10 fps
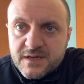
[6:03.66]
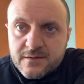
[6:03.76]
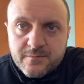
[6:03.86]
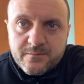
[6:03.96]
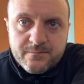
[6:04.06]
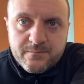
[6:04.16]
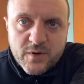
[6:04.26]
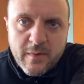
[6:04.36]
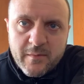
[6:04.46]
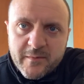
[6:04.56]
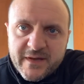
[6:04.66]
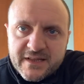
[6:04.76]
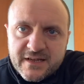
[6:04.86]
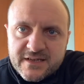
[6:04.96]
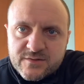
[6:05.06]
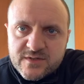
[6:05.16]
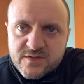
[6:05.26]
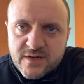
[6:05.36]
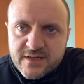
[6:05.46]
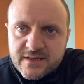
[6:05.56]
Eh, probabilmente la
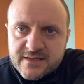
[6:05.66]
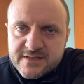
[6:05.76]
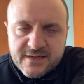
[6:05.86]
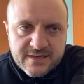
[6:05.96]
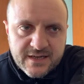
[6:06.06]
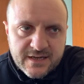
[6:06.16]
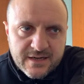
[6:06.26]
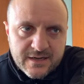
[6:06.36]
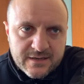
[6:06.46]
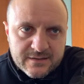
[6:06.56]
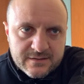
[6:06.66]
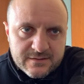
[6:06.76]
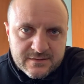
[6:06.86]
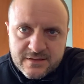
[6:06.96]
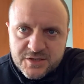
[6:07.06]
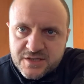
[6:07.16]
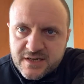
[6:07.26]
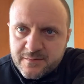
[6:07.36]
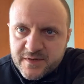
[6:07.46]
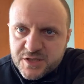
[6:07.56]
situazione è destinata a
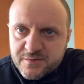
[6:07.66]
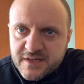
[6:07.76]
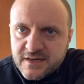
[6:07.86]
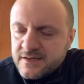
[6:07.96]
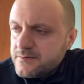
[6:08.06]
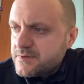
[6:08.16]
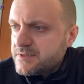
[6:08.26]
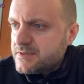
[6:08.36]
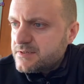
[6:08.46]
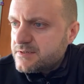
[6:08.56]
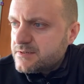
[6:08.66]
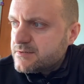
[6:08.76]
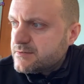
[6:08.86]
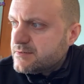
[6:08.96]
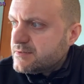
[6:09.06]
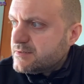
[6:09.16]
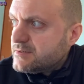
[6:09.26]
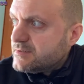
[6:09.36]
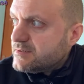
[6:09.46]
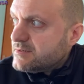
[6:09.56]
degenerare, a precipitare, perché
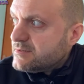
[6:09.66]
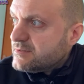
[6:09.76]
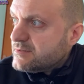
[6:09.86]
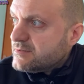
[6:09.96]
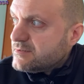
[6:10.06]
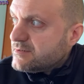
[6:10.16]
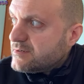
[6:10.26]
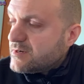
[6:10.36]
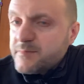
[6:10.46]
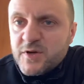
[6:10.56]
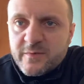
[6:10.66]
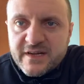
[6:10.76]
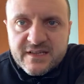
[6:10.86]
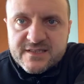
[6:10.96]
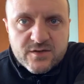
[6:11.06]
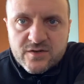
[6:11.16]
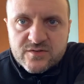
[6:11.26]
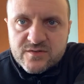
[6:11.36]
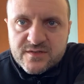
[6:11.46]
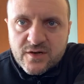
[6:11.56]
almeno per adesso le
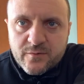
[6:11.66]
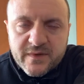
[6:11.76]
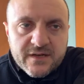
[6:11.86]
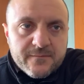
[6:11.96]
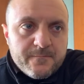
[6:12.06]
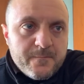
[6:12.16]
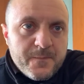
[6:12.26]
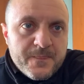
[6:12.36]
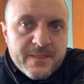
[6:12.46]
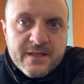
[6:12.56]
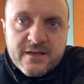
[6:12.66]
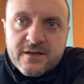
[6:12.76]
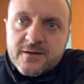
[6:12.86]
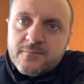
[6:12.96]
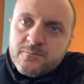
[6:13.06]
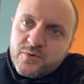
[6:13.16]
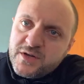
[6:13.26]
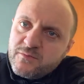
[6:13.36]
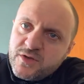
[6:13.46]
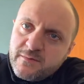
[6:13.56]
cose non stanno bene.
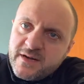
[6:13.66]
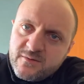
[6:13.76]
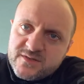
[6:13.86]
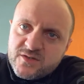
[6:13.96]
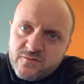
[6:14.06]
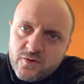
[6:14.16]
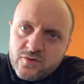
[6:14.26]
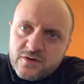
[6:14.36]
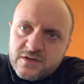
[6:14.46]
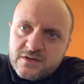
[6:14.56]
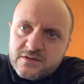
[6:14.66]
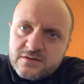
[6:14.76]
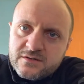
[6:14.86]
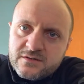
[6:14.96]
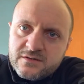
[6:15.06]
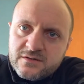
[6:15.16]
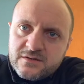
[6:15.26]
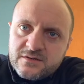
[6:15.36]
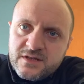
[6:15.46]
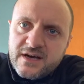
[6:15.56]
Potremmo chiamare questo vlog
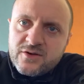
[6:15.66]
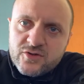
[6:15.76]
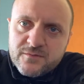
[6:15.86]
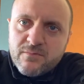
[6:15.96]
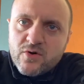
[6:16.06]
eh, diario di